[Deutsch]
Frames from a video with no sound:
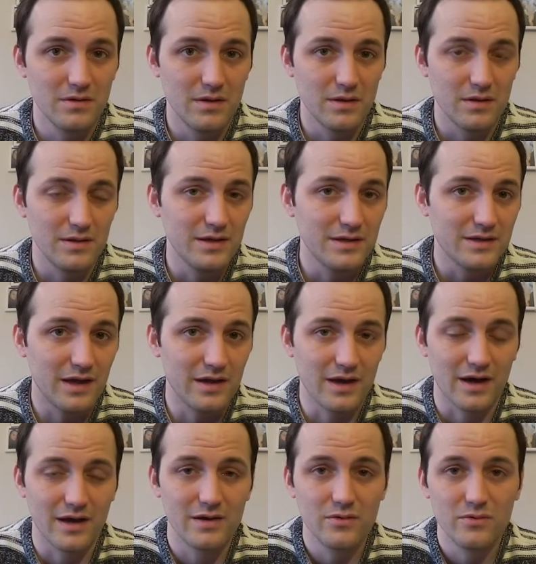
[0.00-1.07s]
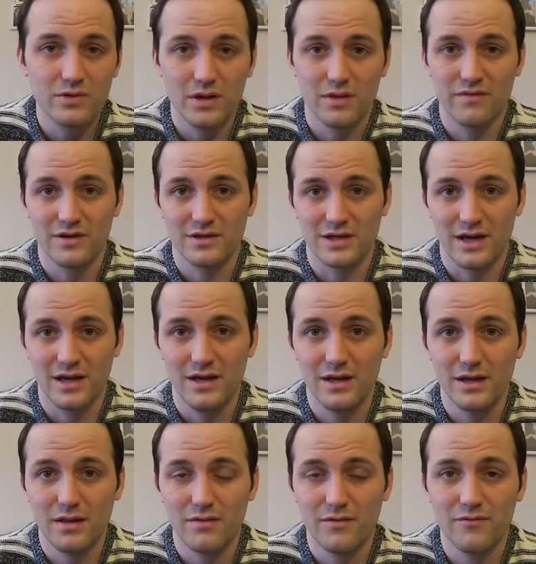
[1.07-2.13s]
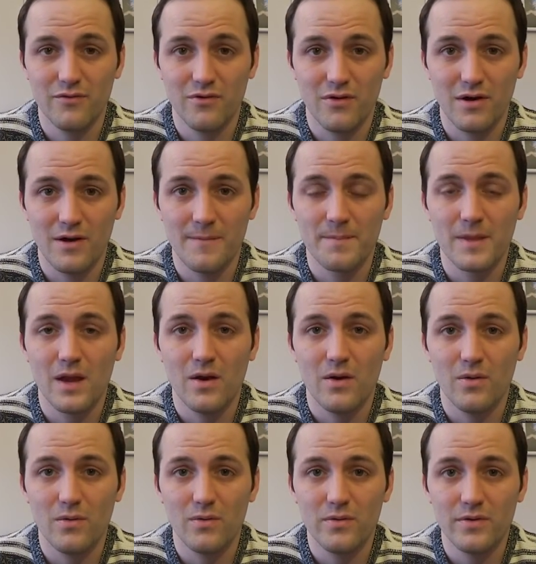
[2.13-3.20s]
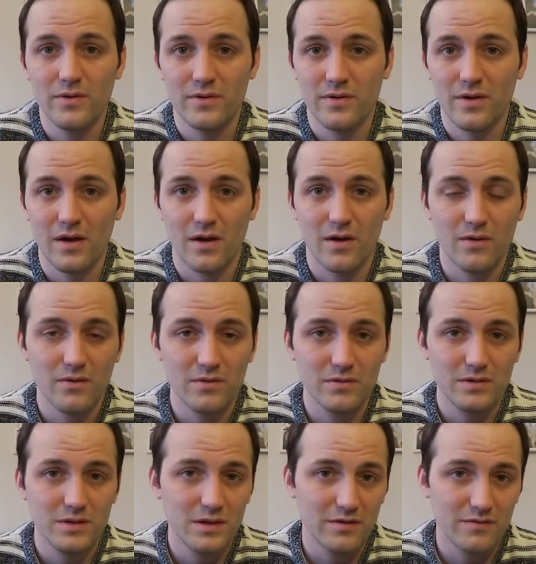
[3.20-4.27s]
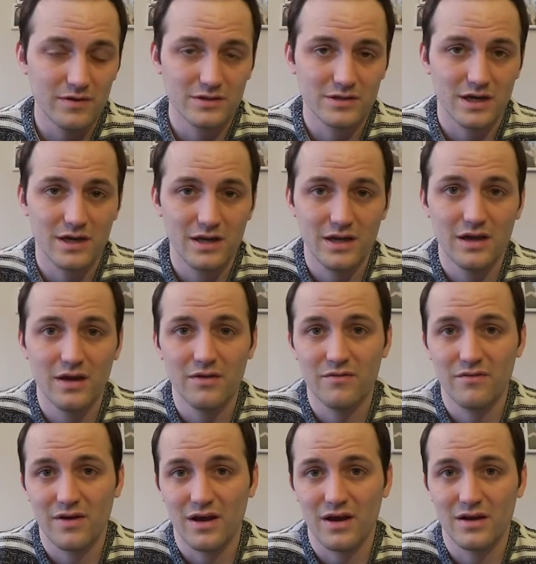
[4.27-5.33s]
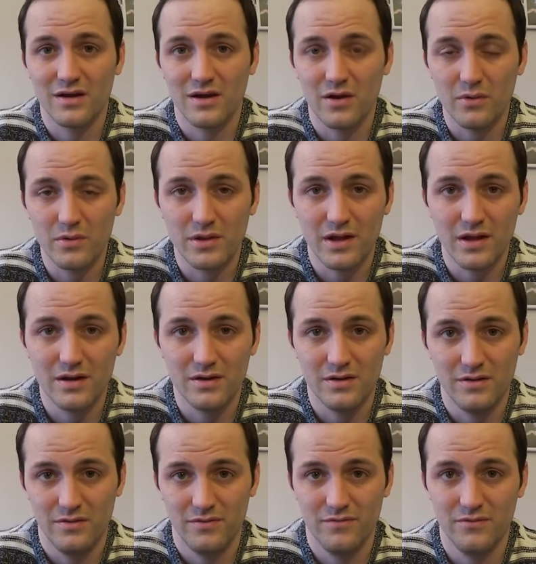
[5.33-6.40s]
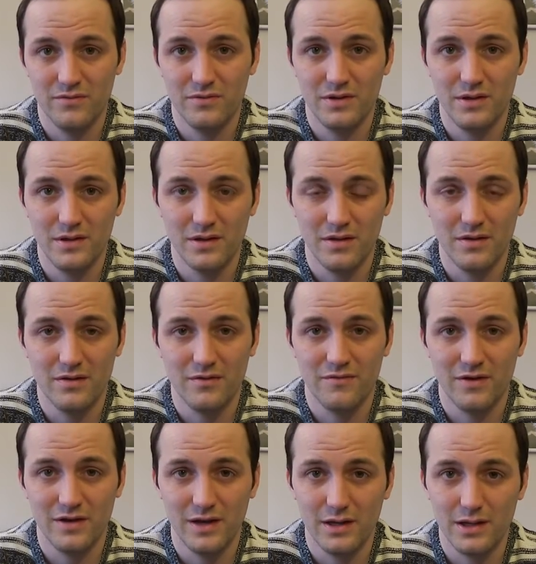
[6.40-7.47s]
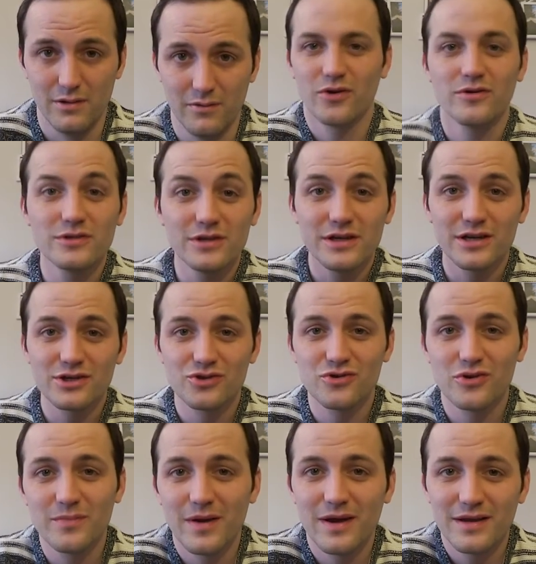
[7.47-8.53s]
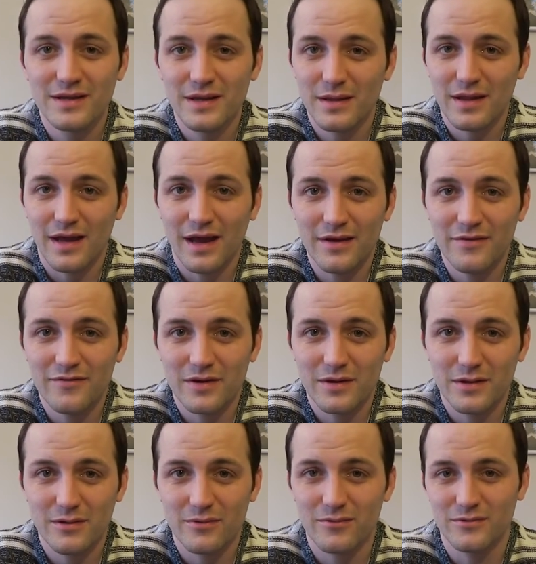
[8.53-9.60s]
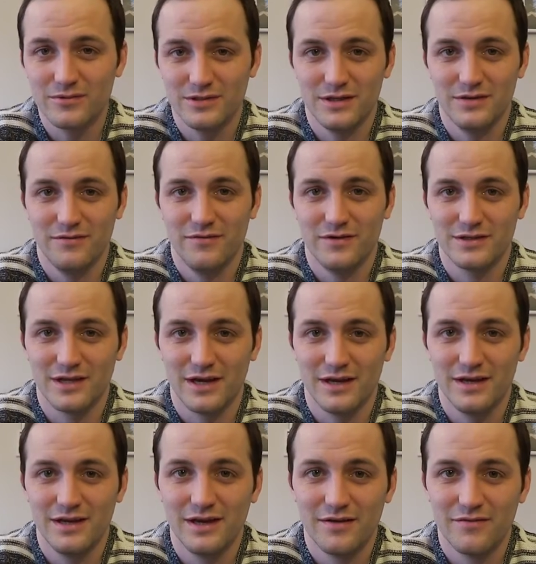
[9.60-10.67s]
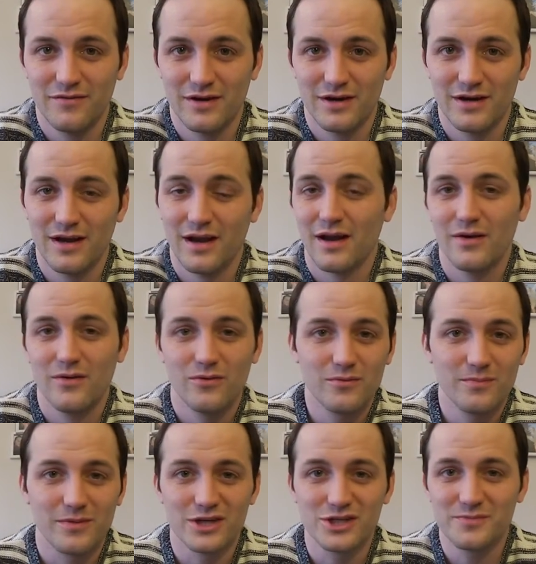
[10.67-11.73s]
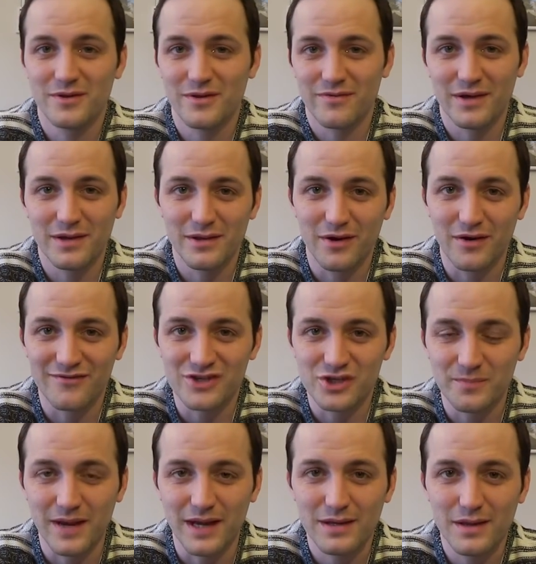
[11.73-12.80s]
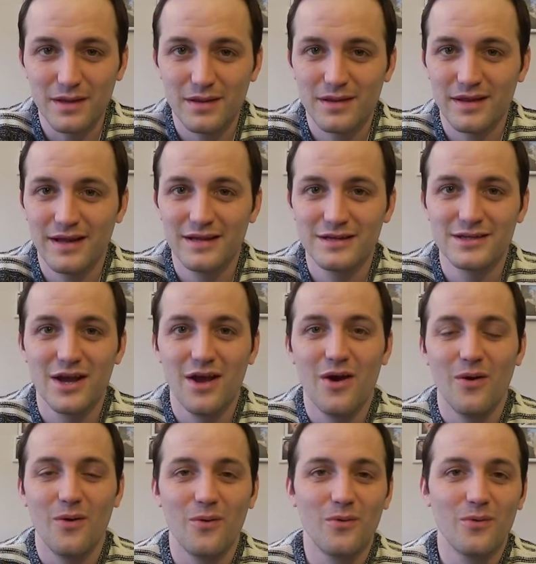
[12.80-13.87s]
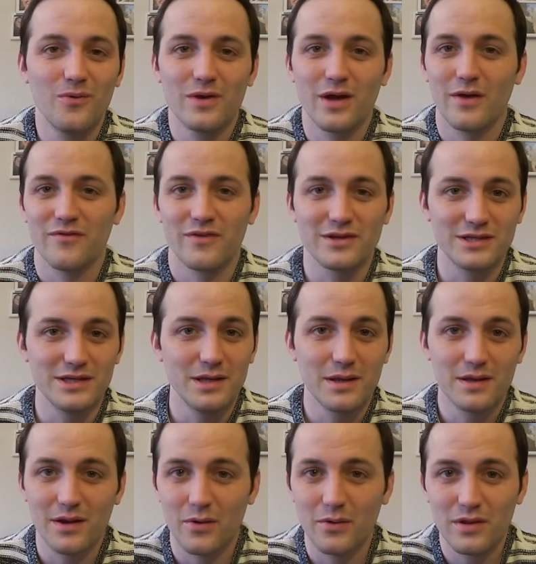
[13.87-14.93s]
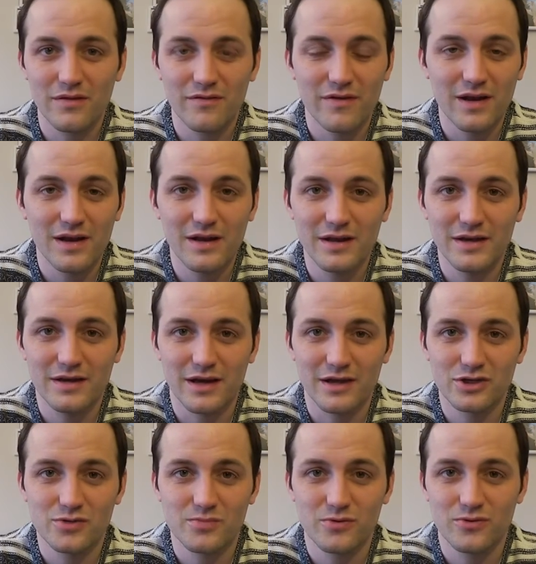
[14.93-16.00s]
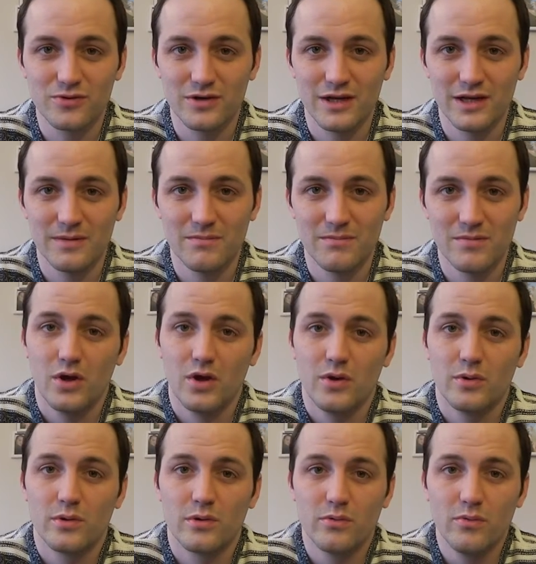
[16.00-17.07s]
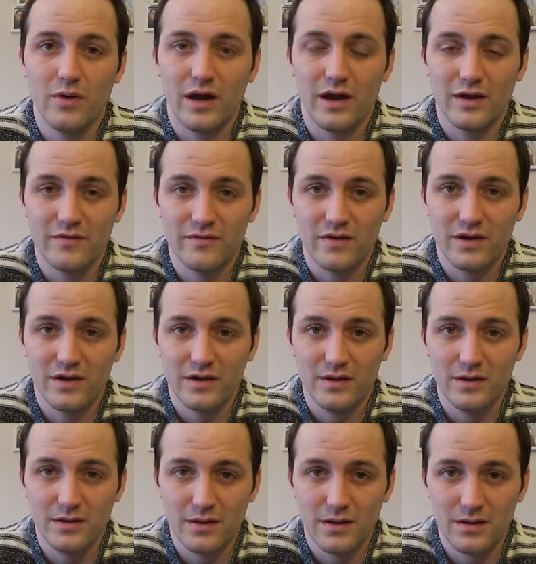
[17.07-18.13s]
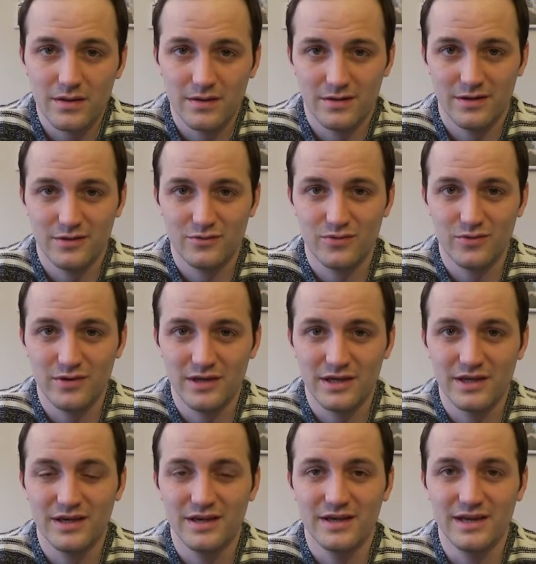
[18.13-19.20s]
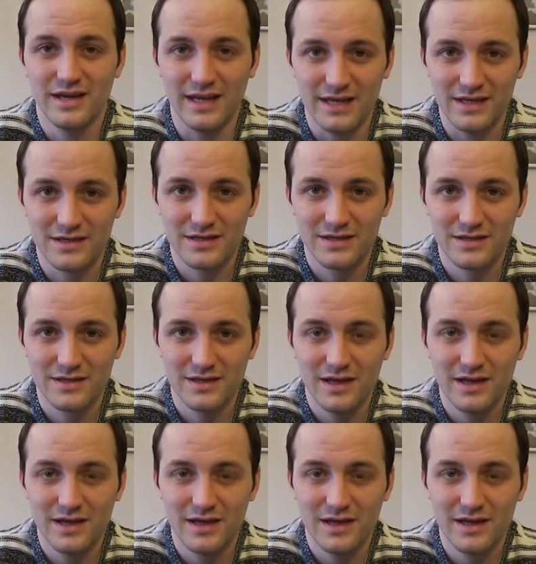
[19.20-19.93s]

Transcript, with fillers: es liegt eine Handlung des Verteidigers vor und auch dieser Verteidiger war kausal für diese Verletzung. Könnte der Stürmer jetzt einfach so den Verteidiger verklagen und beispielsweise auf Schmerzensgeld oder Verdienstausfall in Anspruch nehmen? So einfach ist es natürlich nicht.